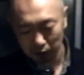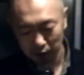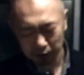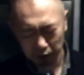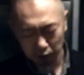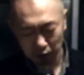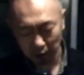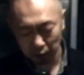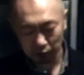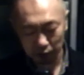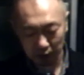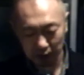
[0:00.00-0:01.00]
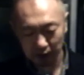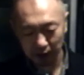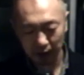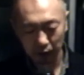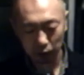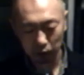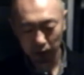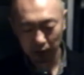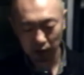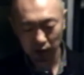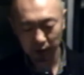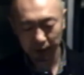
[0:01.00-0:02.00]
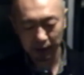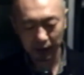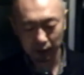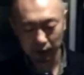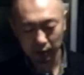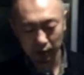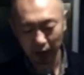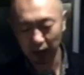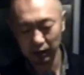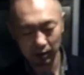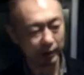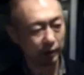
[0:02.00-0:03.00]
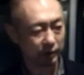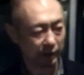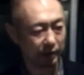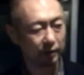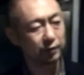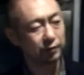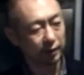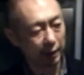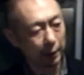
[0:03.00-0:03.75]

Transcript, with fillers: 分の手持ちの機材の音がそのまま出るっていうのは初めての作品なんですよね。な